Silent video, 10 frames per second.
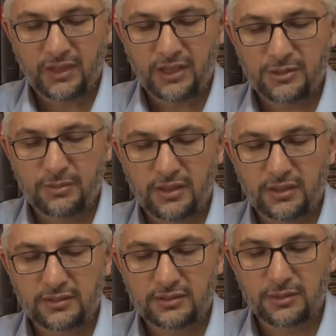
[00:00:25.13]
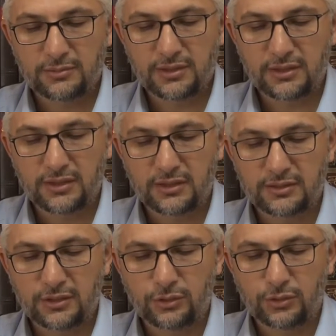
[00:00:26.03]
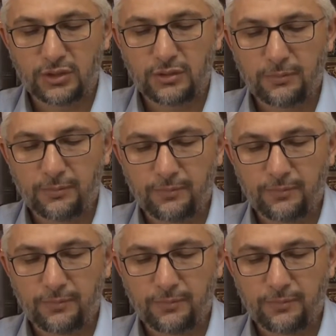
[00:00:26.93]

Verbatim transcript: acaba hangi sarımsağı kastediyor dedim.